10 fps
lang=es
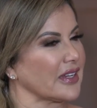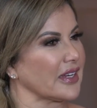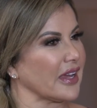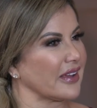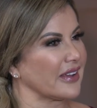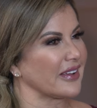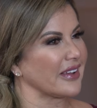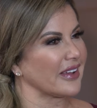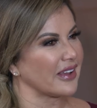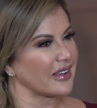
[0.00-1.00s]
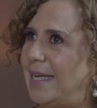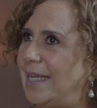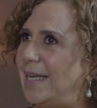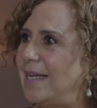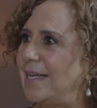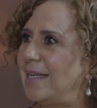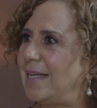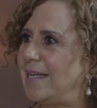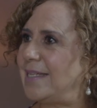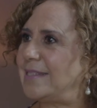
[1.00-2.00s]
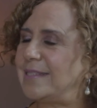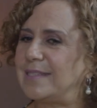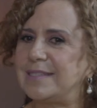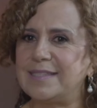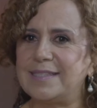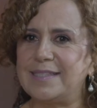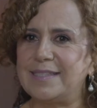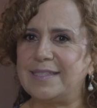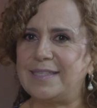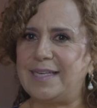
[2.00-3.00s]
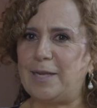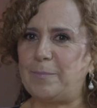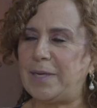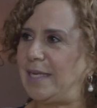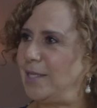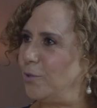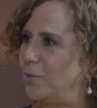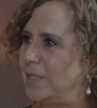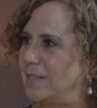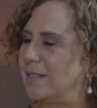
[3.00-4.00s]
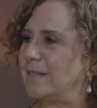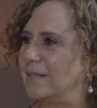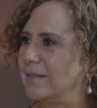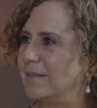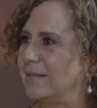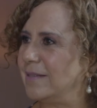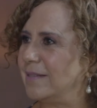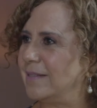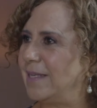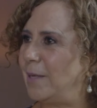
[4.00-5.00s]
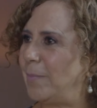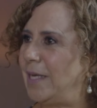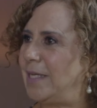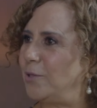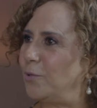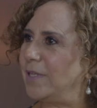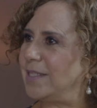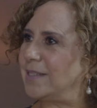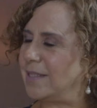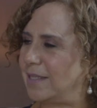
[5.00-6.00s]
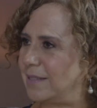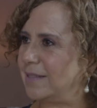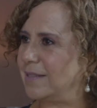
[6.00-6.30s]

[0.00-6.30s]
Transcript: alegría? Alegría es la plenitud de ser, la plenitud de estar.